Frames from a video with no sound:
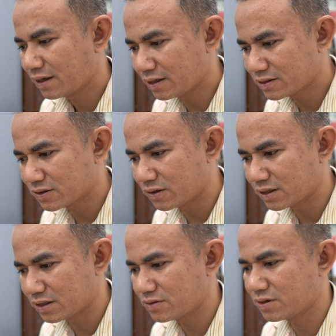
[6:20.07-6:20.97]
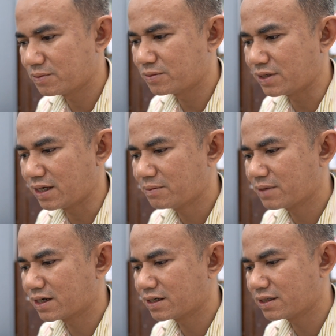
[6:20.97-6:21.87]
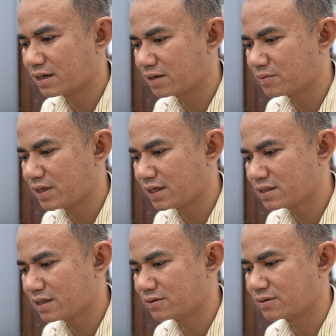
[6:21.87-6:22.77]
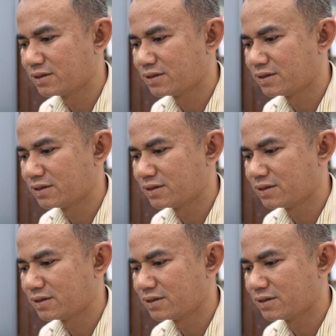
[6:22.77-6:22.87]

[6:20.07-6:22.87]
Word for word: x0 kita juga punya maka kita akan punya x1